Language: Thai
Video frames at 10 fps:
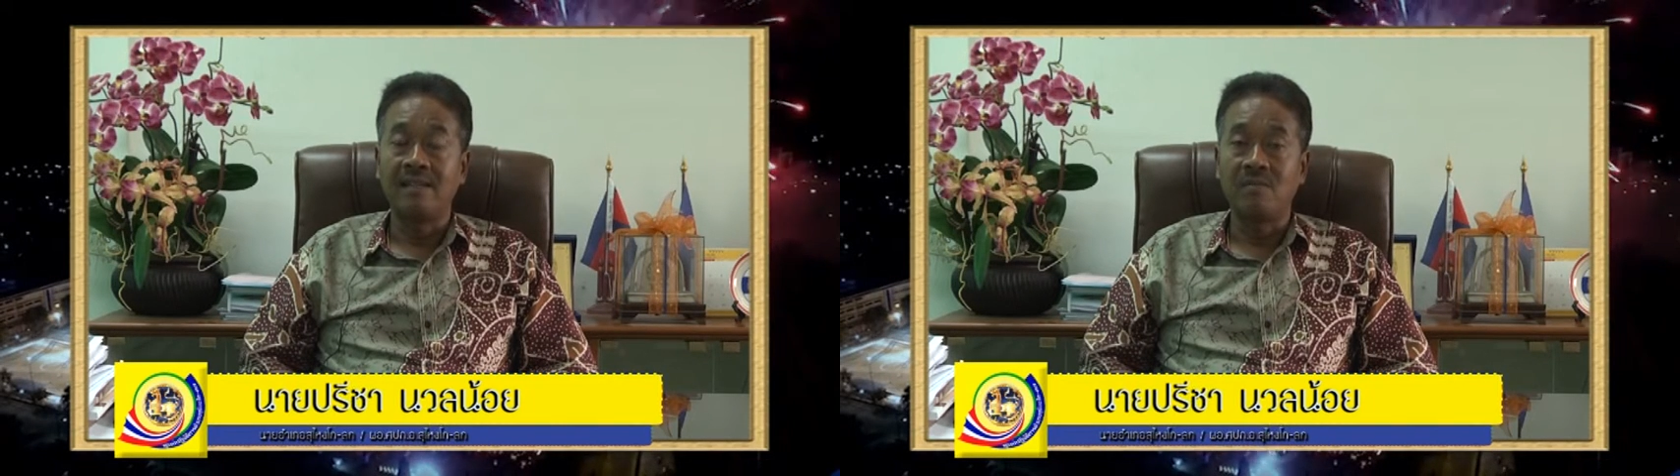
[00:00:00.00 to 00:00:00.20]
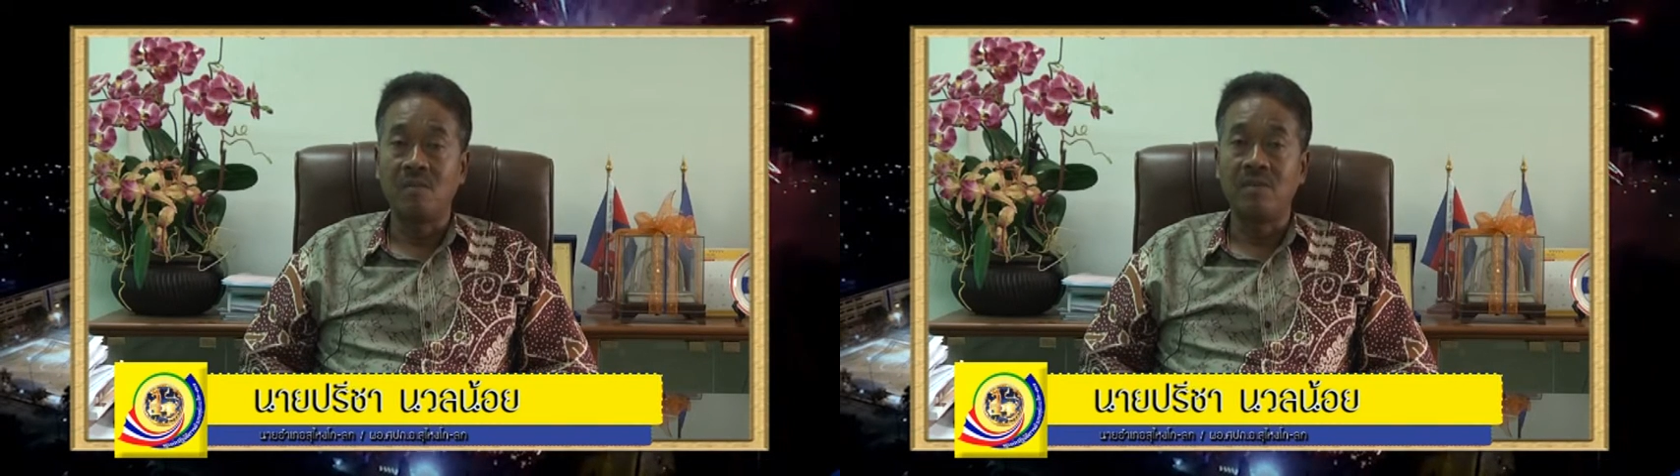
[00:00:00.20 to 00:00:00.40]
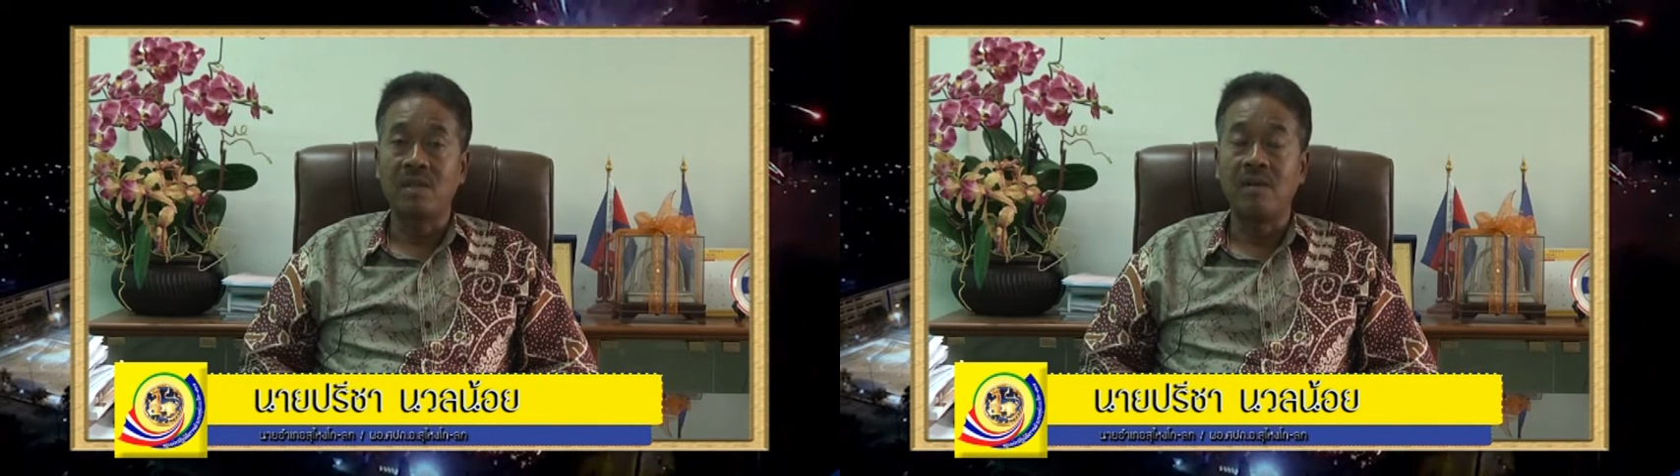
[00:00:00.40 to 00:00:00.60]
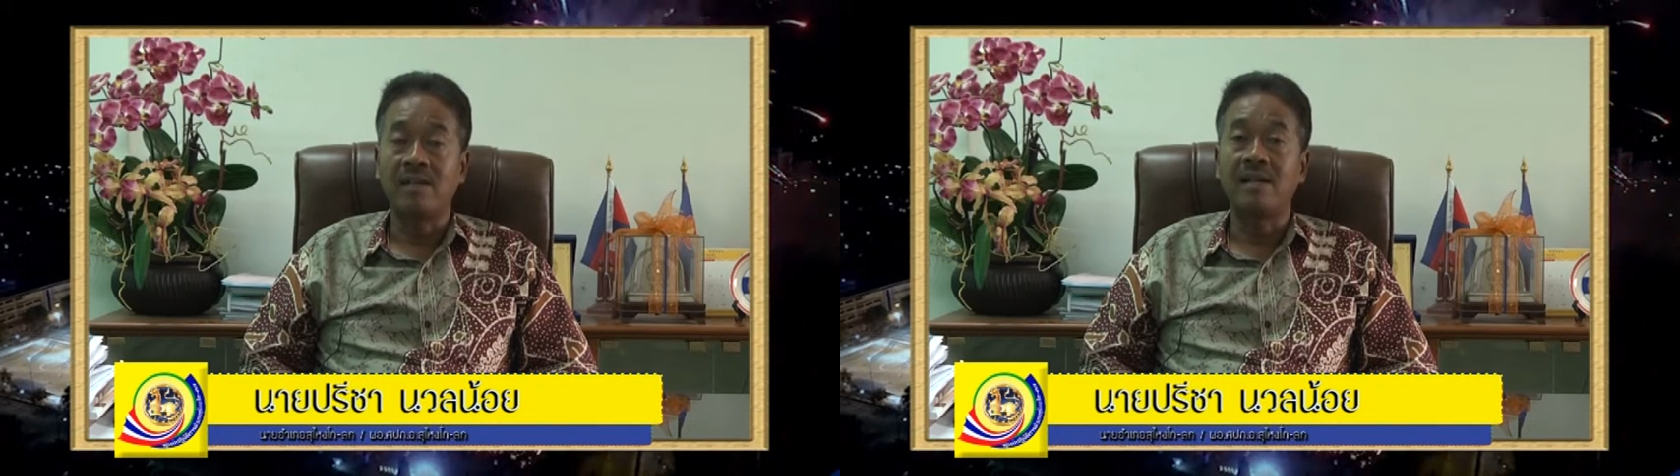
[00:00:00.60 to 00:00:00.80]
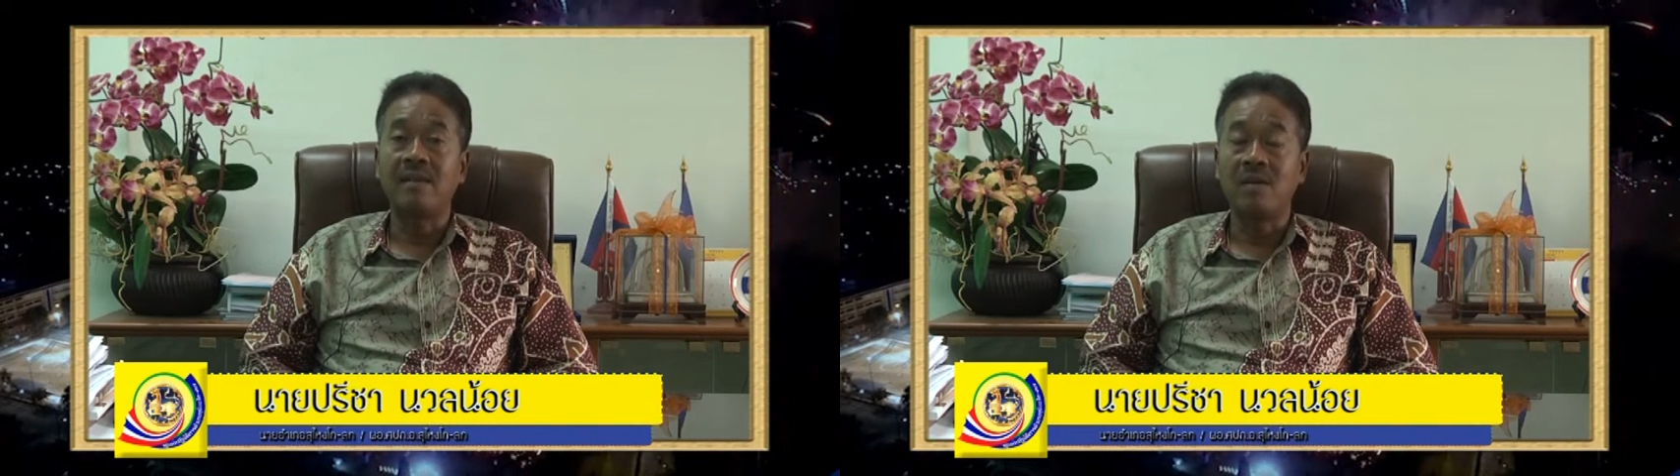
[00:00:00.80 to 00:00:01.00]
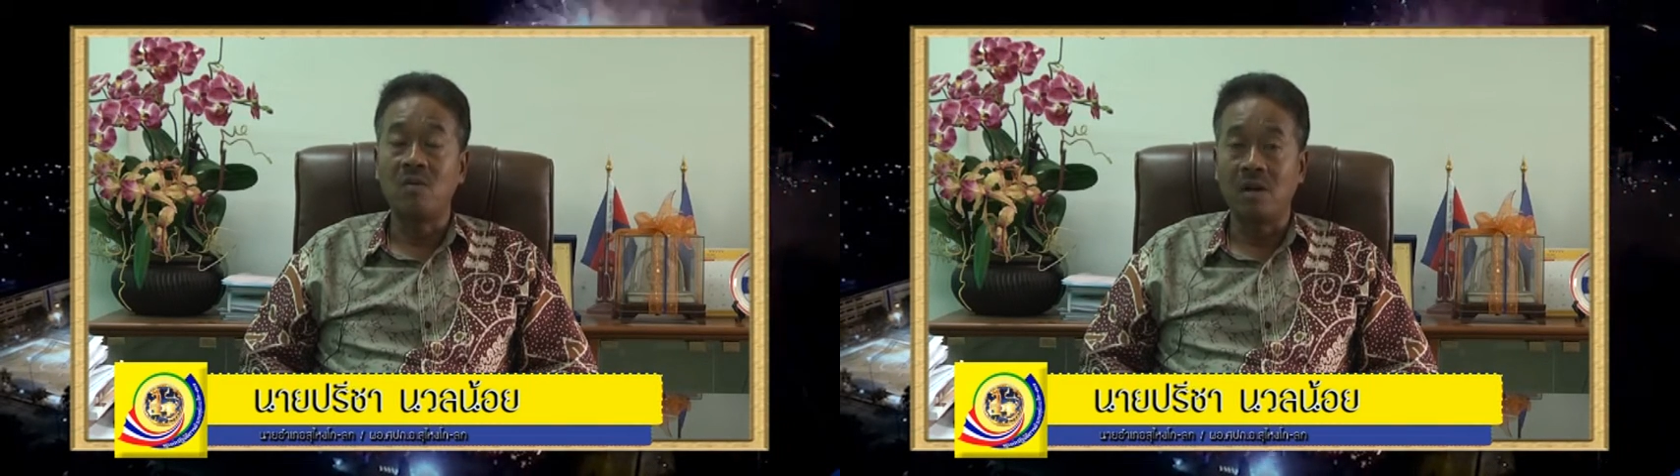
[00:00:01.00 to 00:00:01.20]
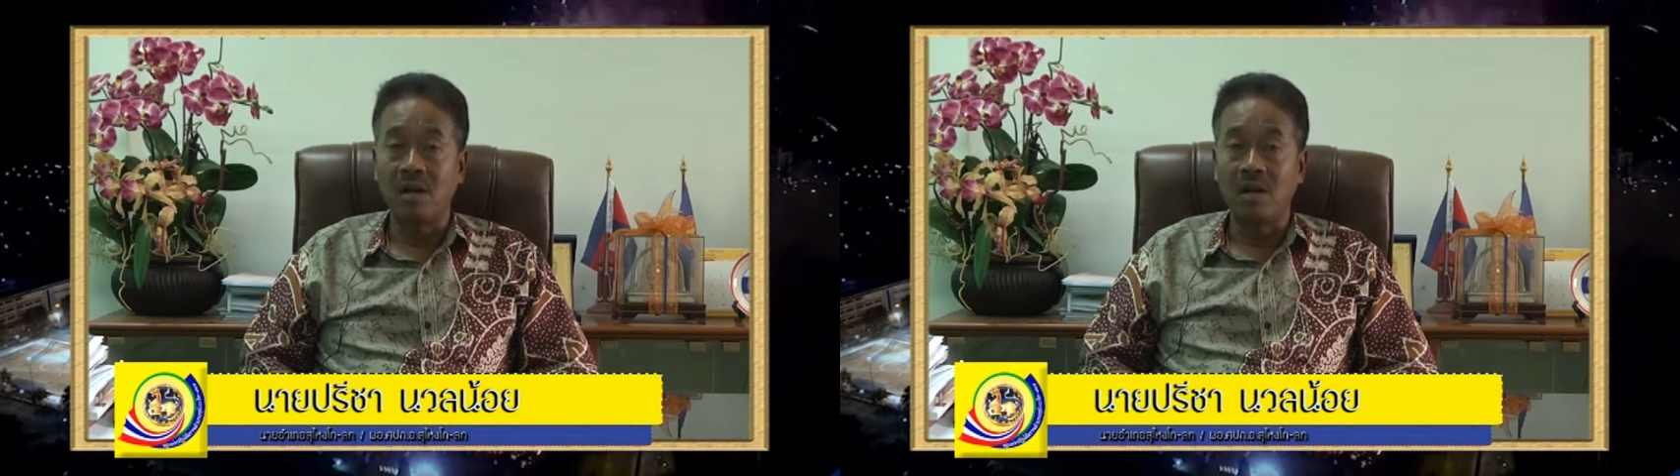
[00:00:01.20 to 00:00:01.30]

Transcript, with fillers: ผมเชื่อว่าท่านมาอยู่กั